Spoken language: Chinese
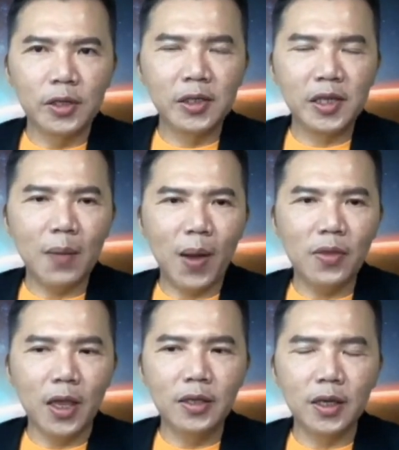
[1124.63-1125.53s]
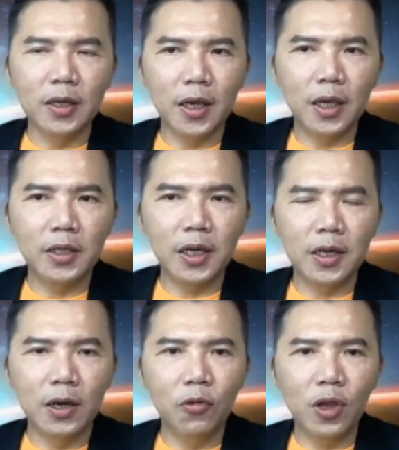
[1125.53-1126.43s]
下半年整个疫情
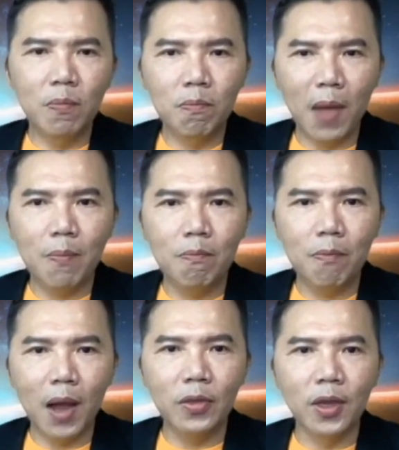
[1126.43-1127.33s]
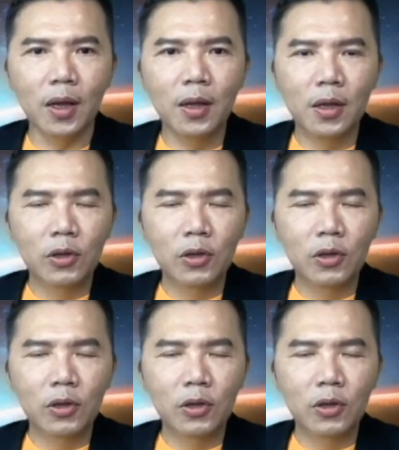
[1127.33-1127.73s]
呢会慢慢的